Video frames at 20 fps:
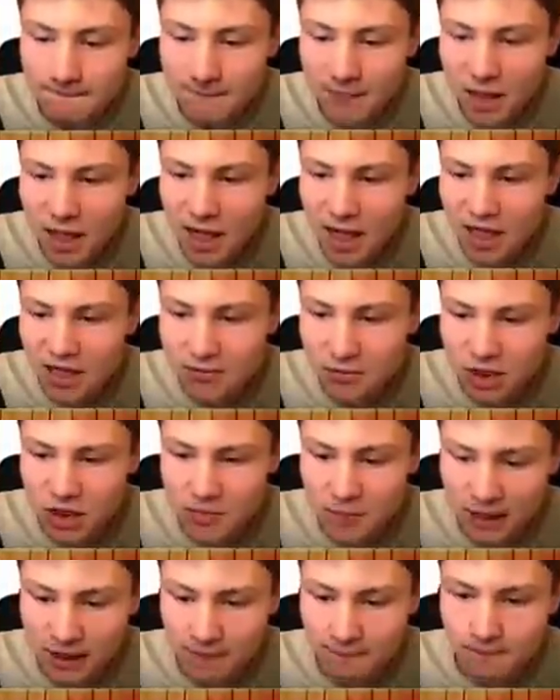Ah, jetzt muss ich
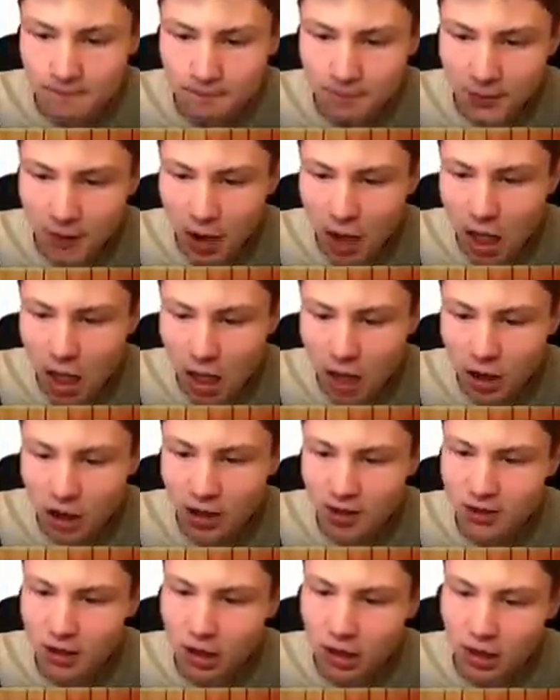sprinten. Oh
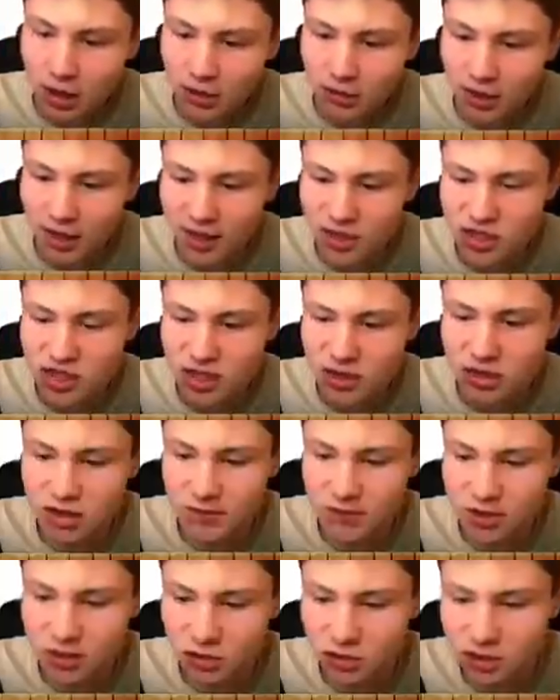Gott, oh Gott, noch ein Schlag und
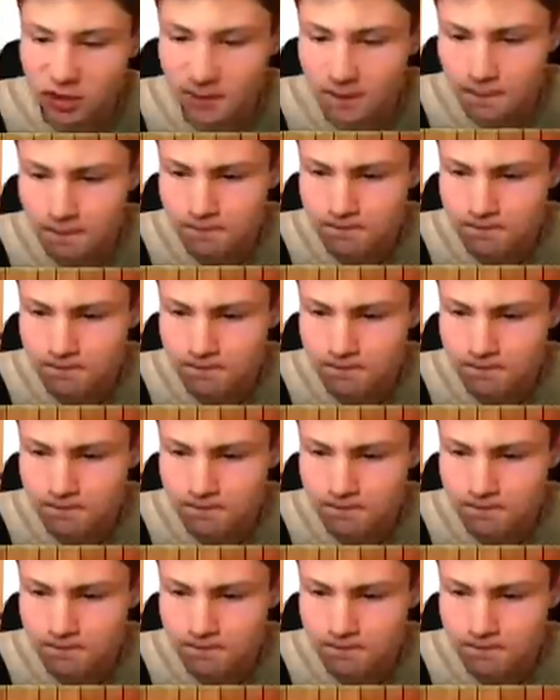ich bin tot.